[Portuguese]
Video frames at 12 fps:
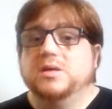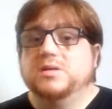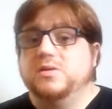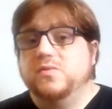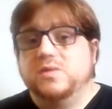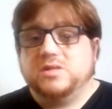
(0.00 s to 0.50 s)

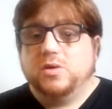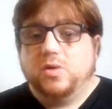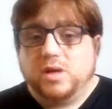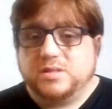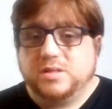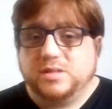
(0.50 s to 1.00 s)
Se você
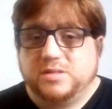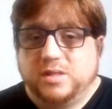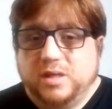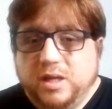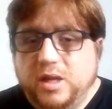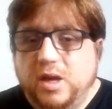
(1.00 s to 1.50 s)
gosta desse
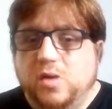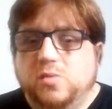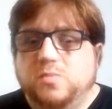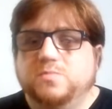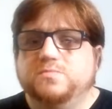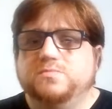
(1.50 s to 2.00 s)

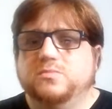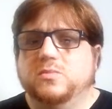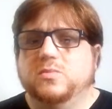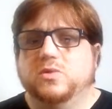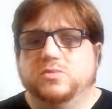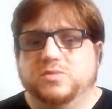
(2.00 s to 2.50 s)
canal,
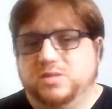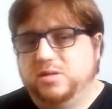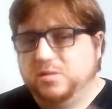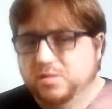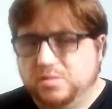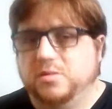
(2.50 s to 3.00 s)
se
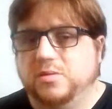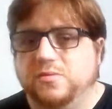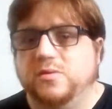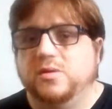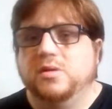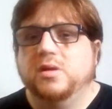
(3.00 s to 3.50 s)
você,
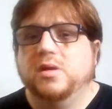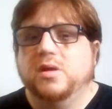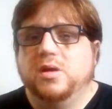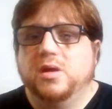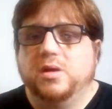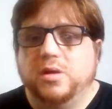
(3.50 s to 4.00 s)
enfim,
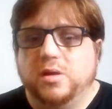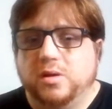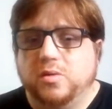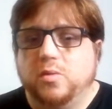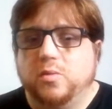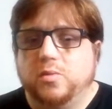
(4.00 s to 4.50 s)
uh,
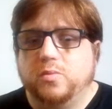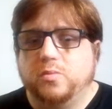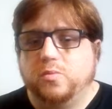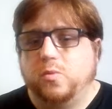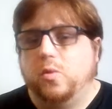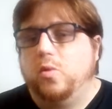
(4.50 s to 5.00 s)
ah, com,
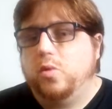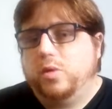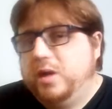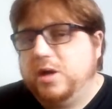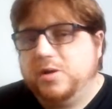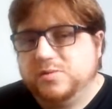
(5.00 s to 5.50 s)

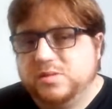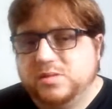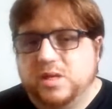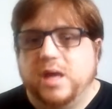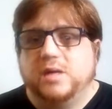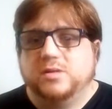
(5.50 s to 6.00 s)
concordar com as minhas
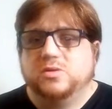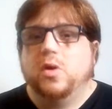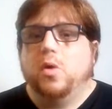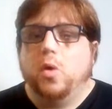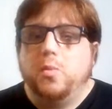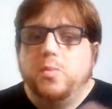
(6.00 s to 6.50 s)
ideias,
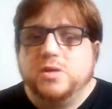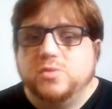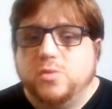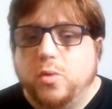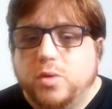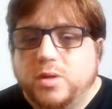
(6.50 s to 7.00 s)
ou
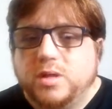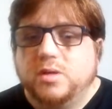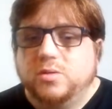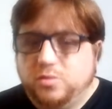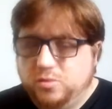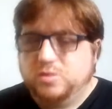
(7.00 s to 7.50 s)
mesmo
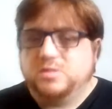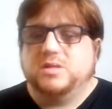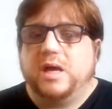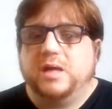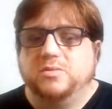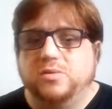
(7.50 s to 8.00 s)
concordando,
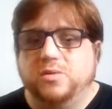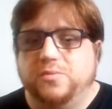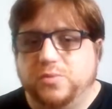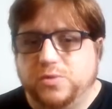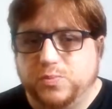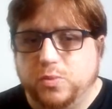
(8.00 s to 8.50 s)
gostado que eu
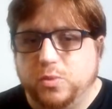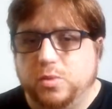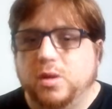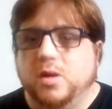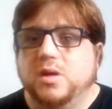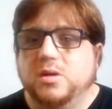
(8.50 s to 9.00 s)

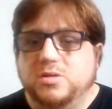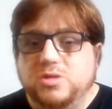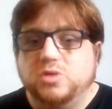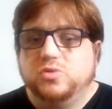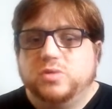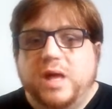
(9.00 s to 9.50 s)
expor,
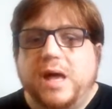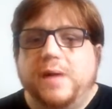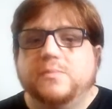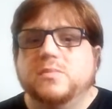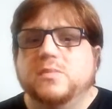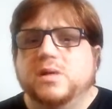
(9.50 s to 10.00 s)
te
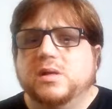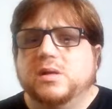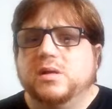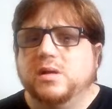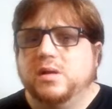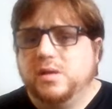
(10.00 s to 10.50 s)
ajudar,
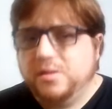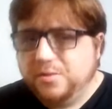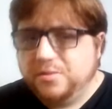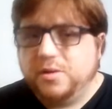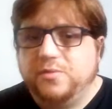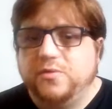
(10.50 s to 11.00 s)

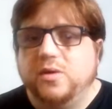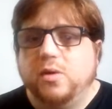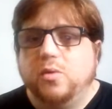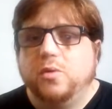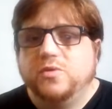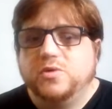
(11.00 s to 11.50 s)
uh, já
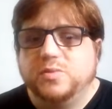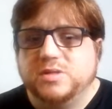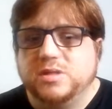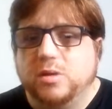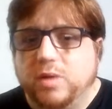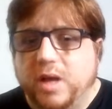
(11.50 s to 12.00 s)
fica o convite para
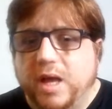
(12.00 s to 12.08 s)
você dar o